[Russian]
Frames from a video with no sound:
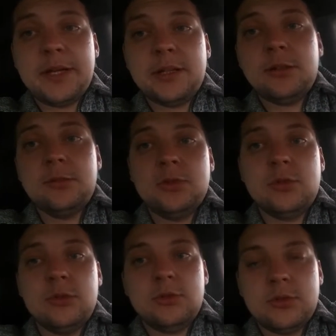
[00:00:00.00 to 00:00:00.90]

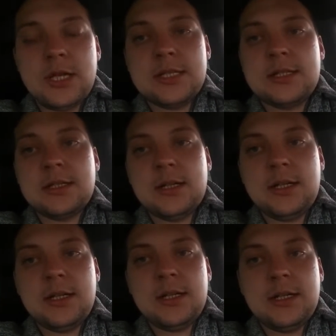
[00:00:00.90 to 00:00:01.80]
Поэтому у нас
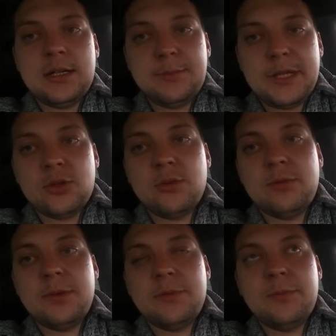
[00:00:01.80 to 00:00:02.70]
а,
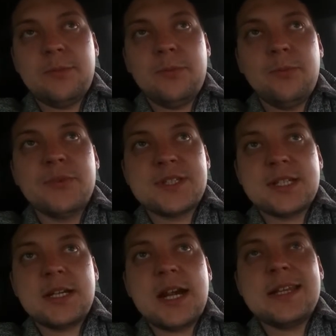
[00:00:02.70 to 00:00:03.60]
потом
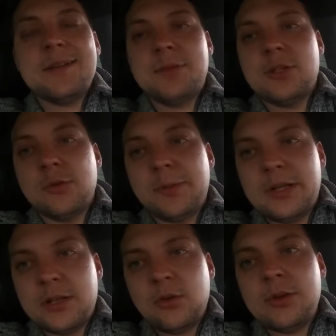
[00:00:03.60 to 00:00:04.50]
высыхание, мы ее
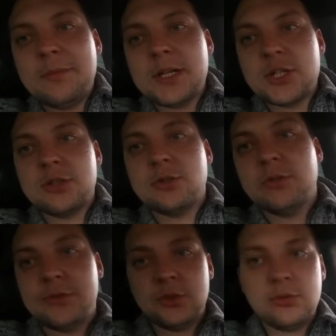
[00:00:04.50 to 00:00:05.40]
полируем,
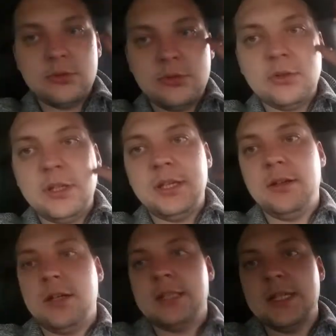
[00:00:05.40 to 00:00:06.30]
машинку все, ну
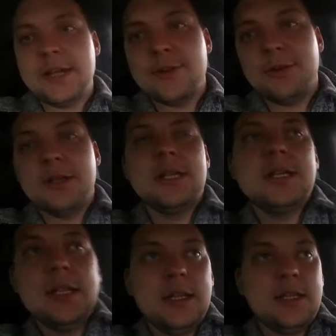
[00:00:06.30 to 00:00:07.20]
и отдаем.
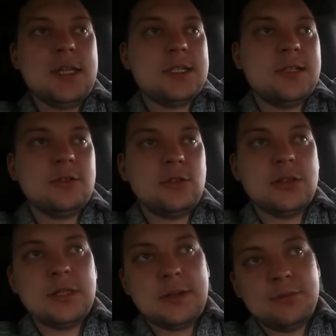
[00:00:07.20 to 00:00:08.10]
Если
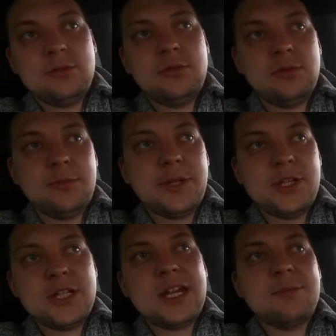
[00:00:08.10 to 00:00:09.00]
кто-то там, ну,
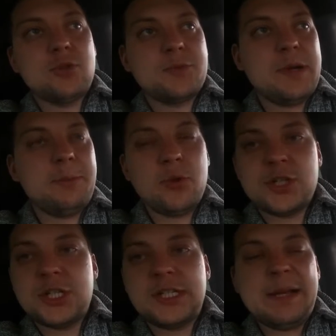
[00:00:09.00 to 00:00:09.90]
приезжает, может,
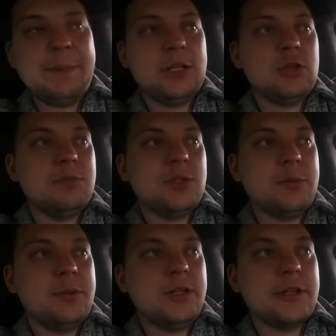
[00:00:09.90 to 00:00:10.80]
попозже к нам, потом мы
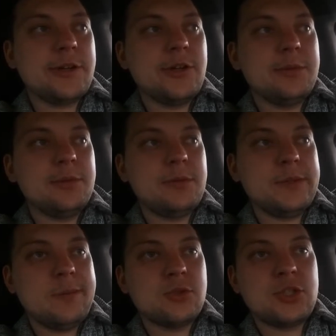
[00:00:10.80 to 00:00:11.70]
ее полирнем,
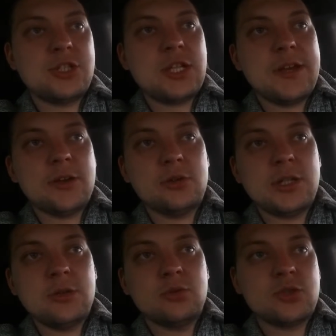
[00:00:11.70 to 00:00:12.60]
потому что человеку
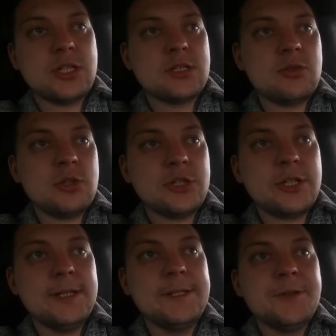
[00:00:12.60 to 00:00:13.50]
Дэву нужно
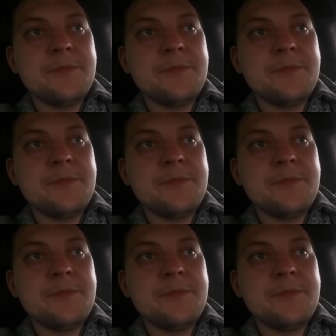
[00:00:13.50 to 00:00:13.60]
срочно.